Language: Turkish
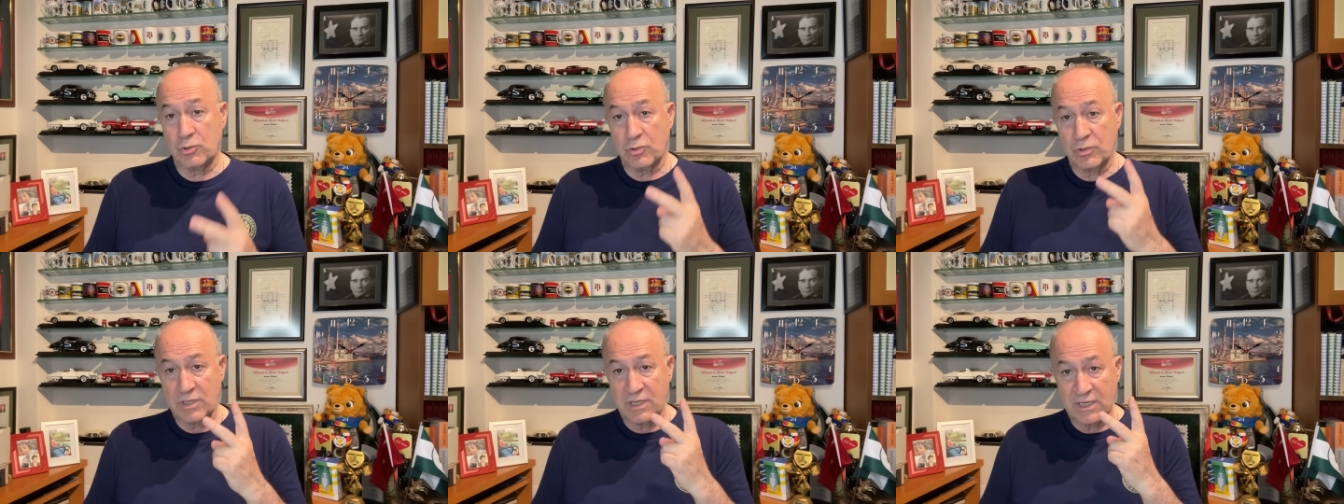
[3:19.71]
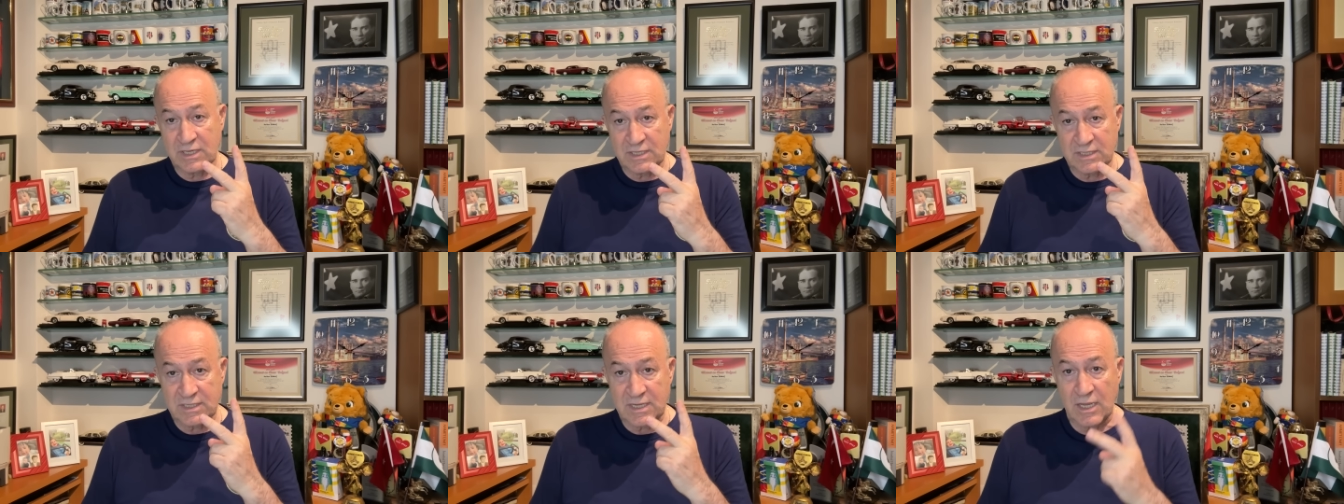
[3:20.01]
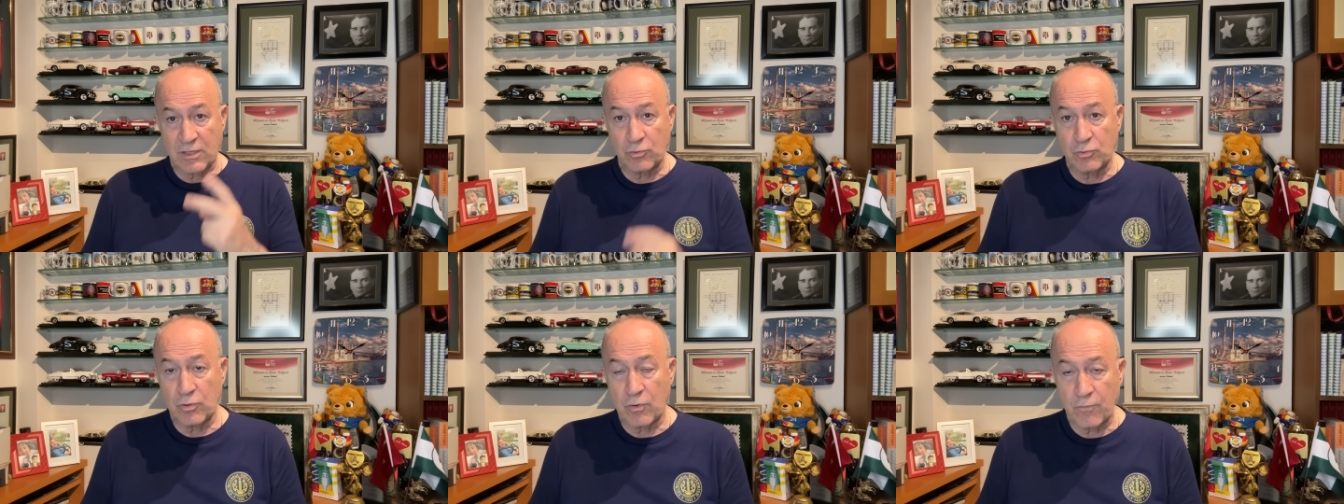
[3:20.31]
Çünkü iki
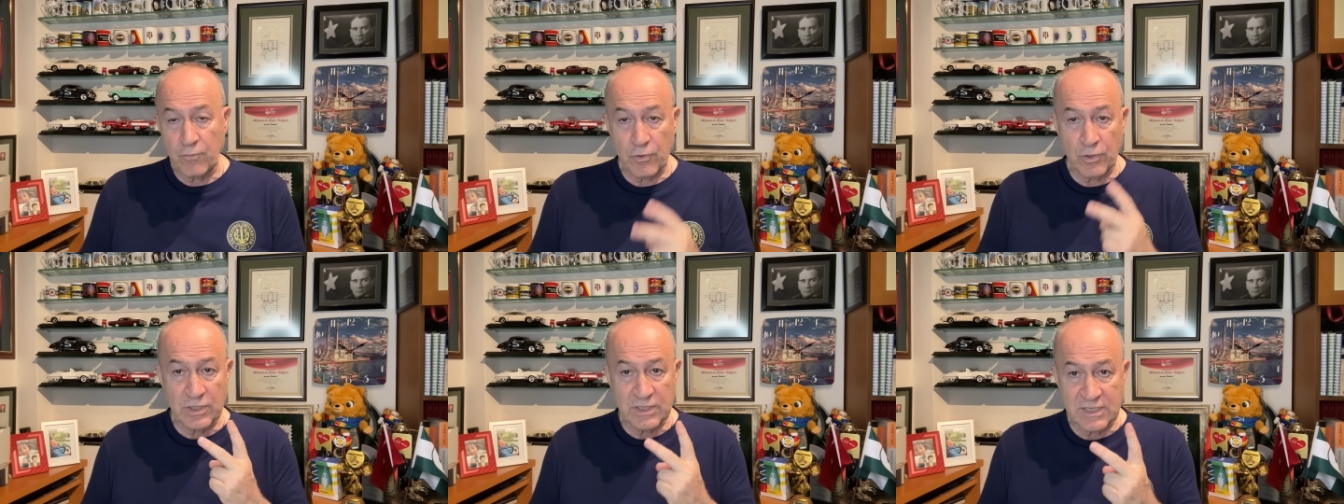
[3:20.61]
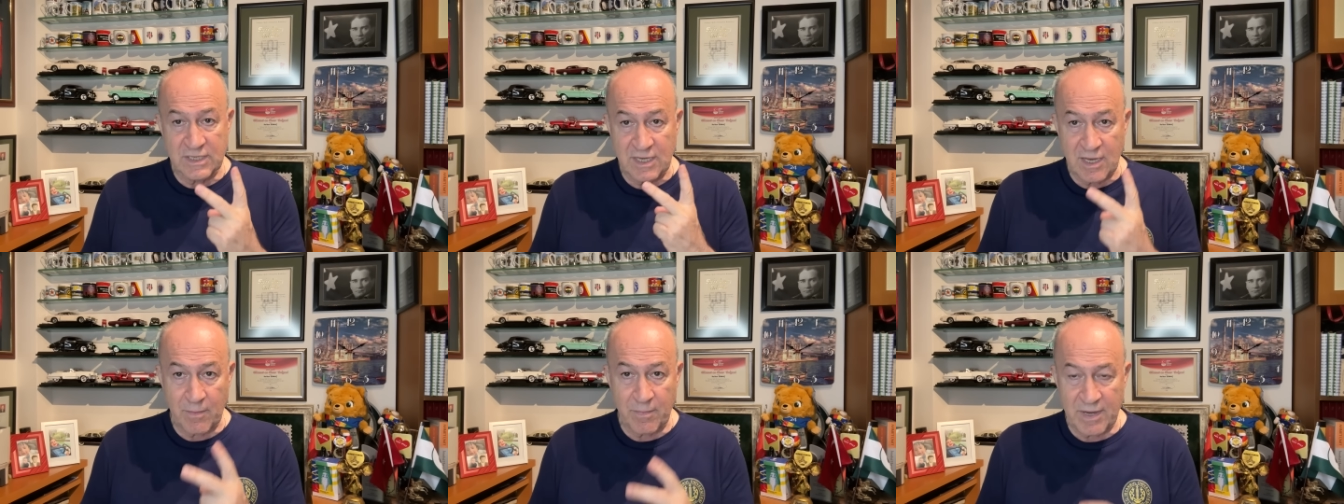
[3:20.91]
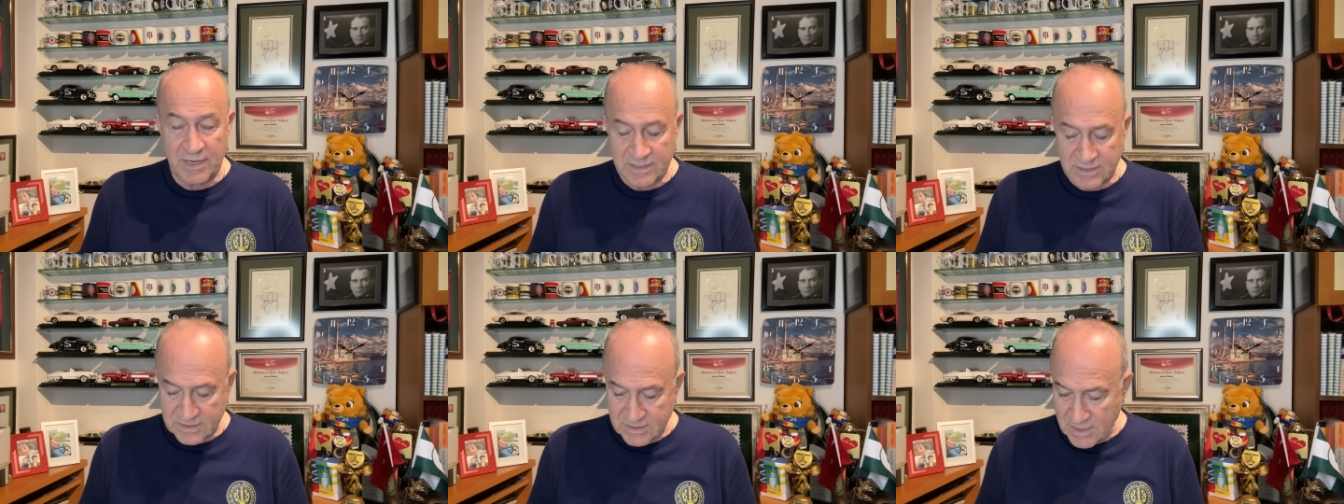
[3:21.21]
santrofor, iki
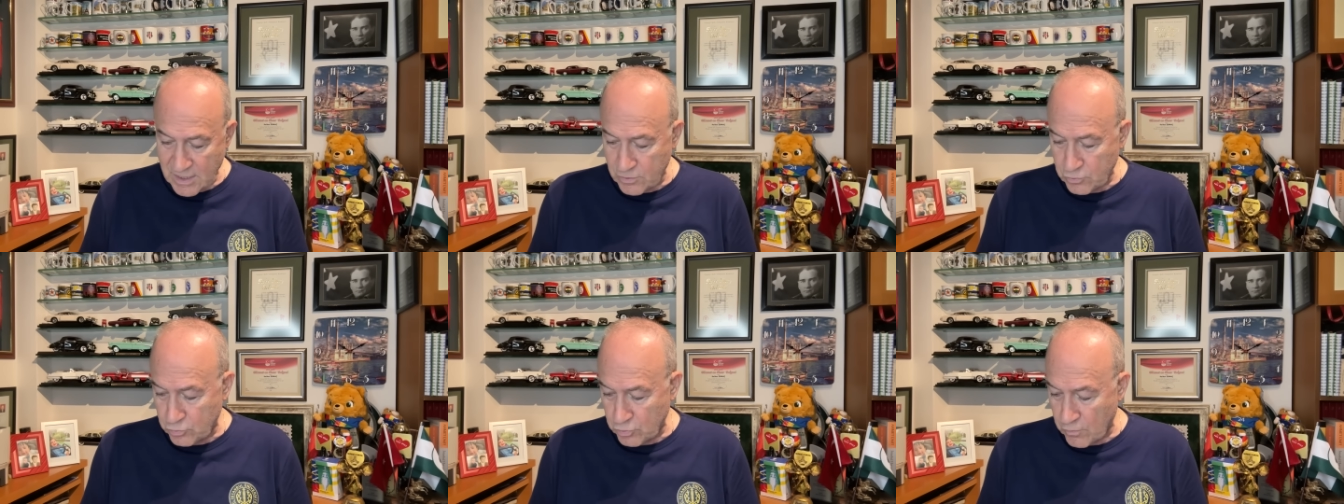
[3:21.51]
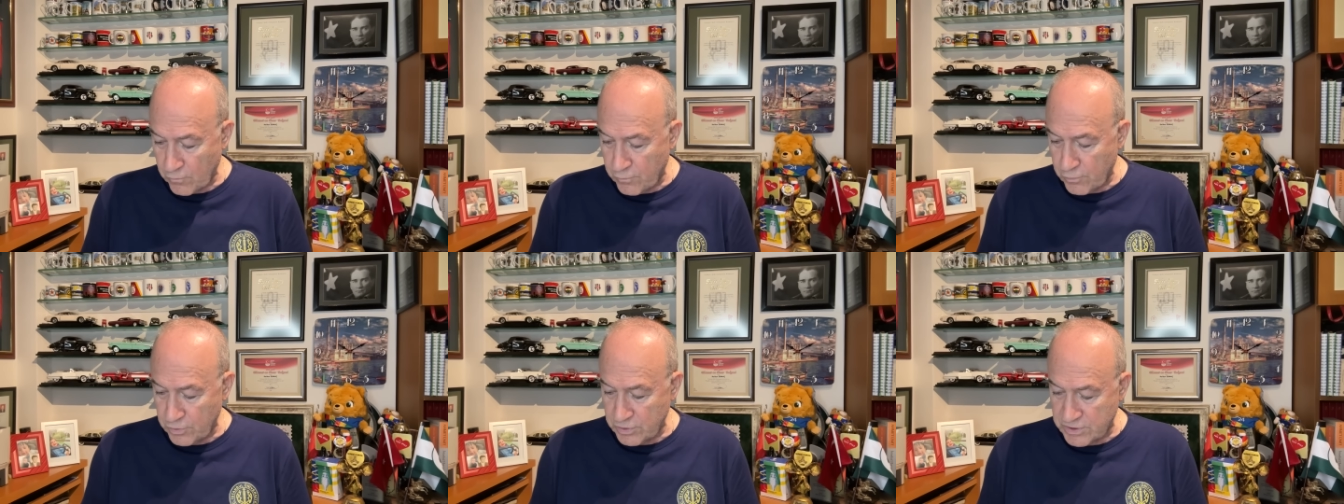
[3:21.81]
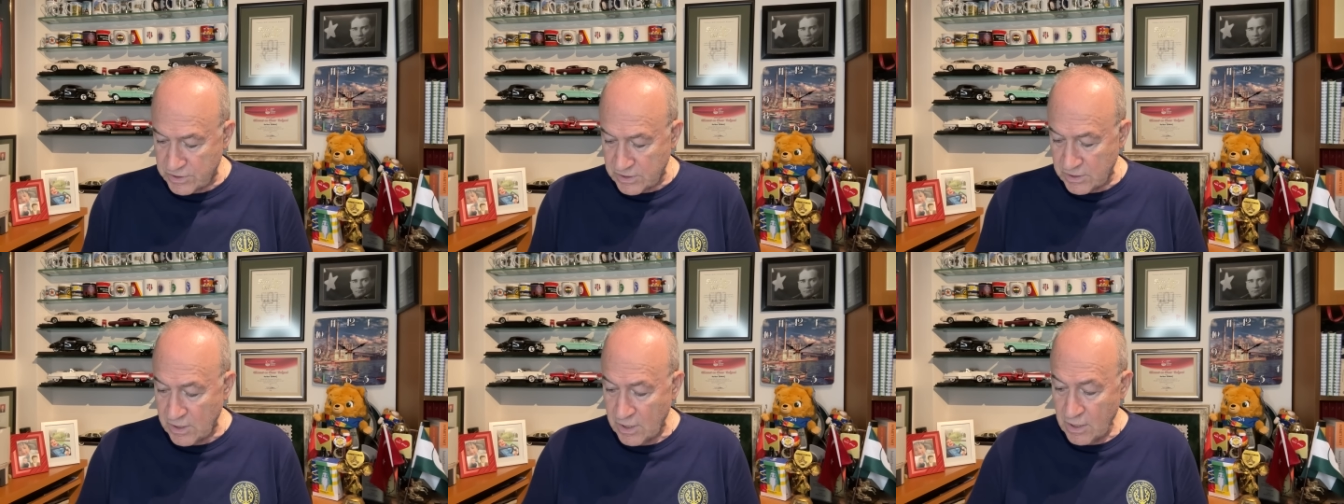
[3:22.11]
yabancı santrofor
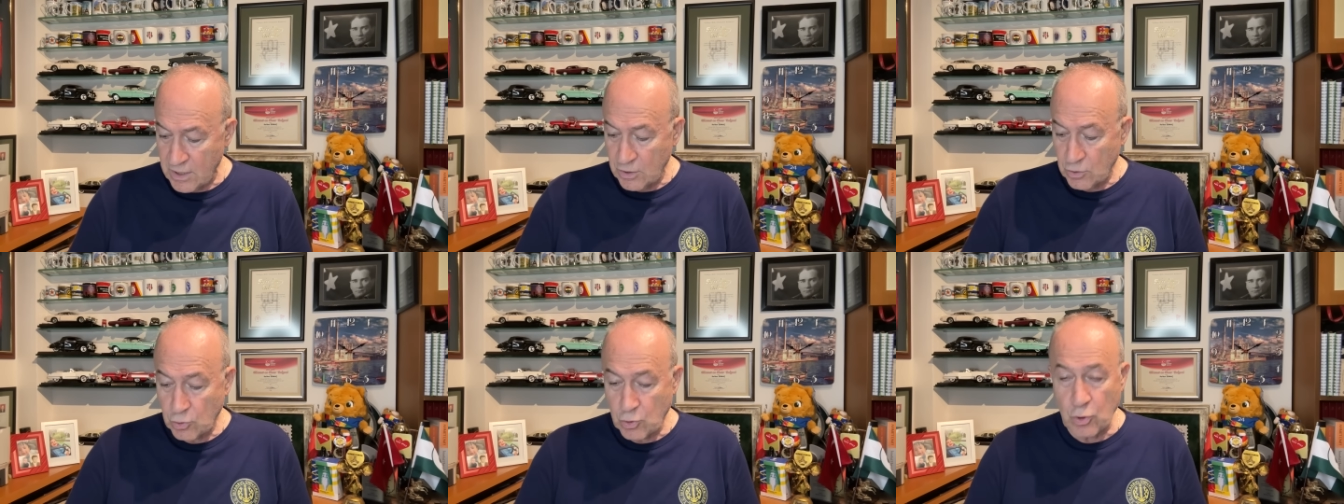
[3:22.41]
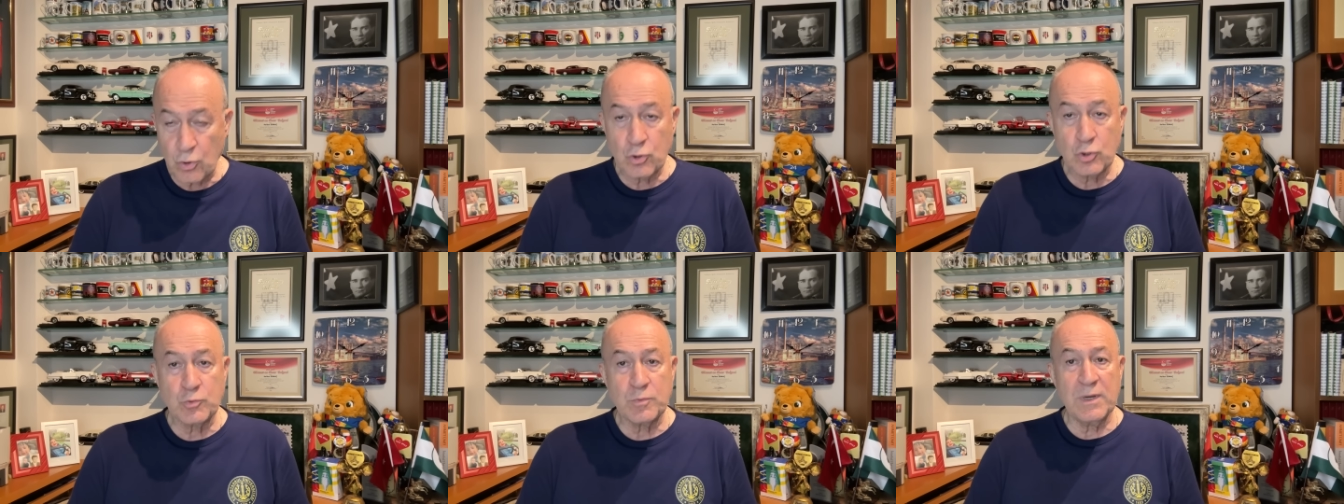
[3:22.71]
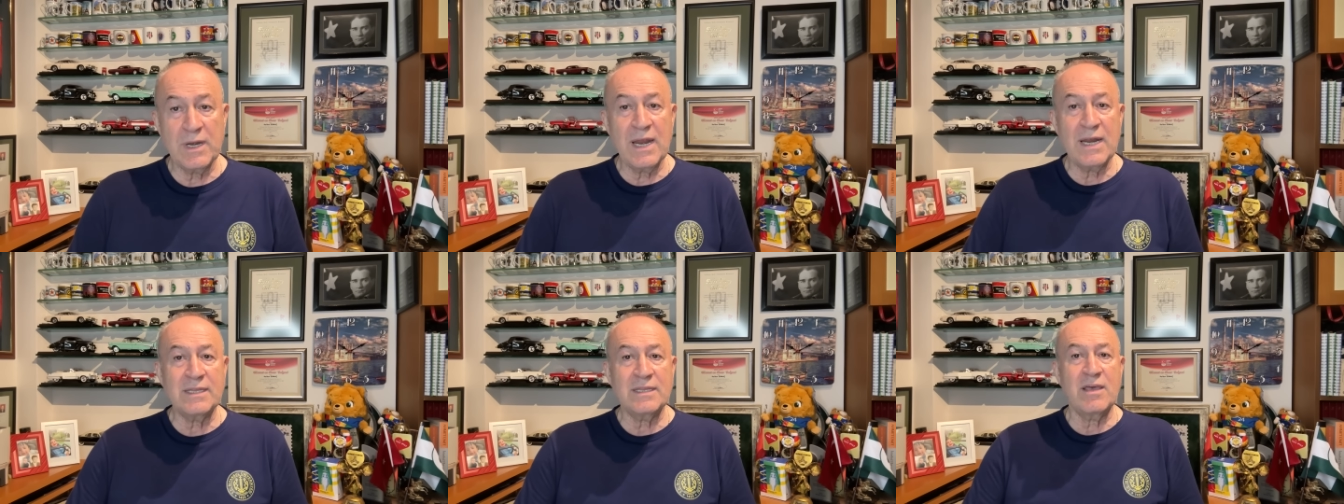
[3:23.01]
için
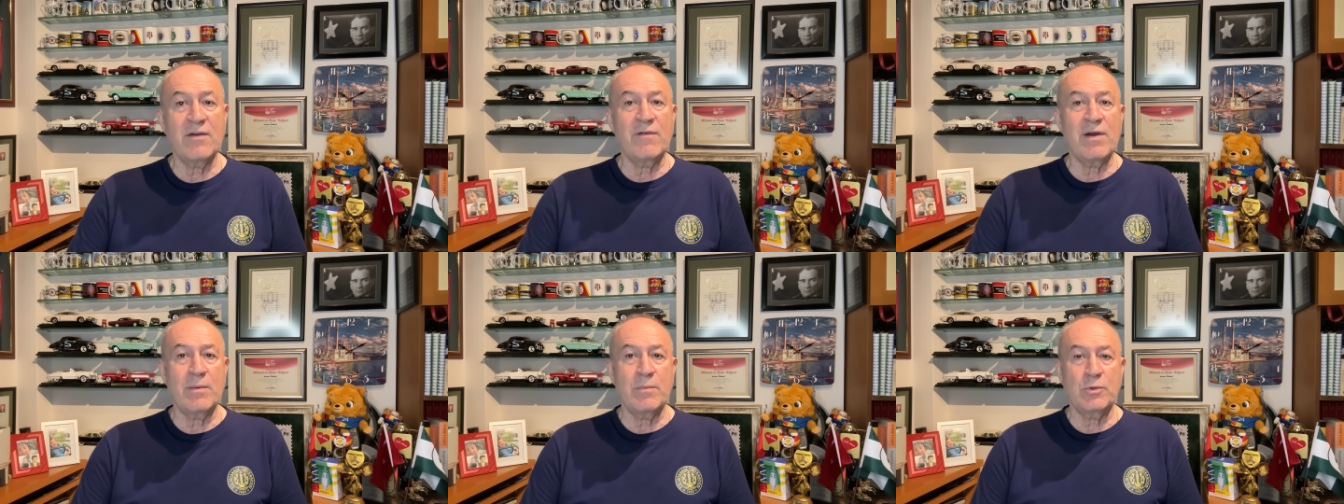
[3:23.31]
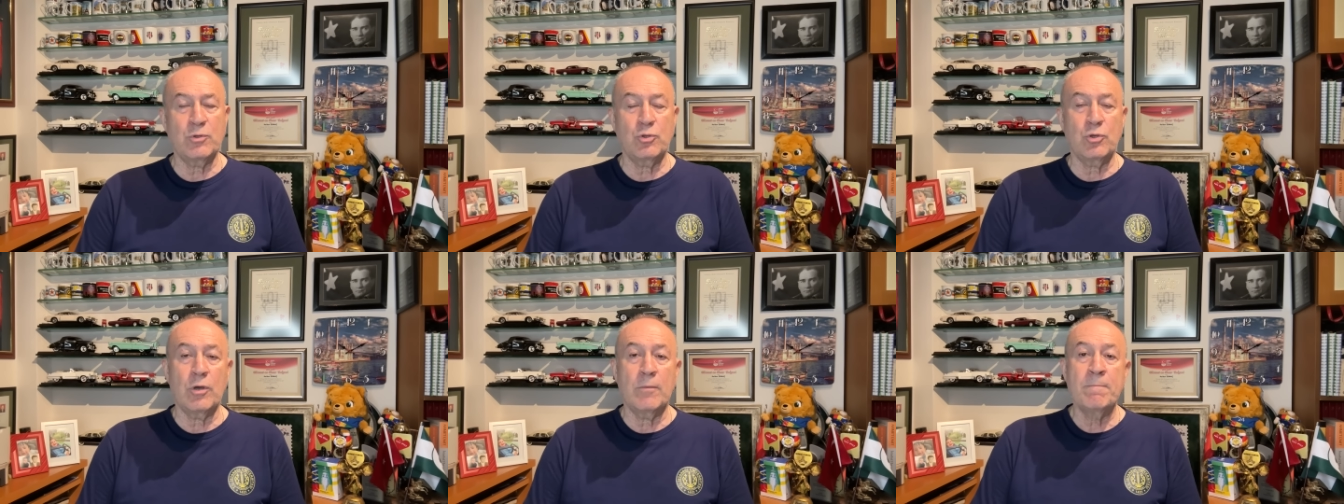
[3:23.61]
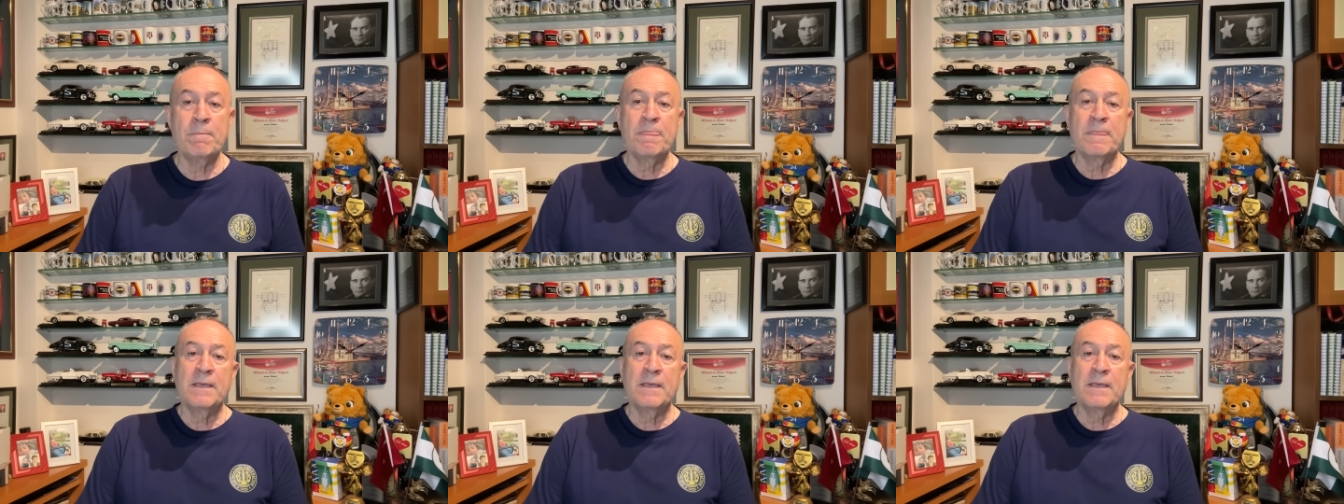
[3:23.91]
görüşmeler devam ediyor.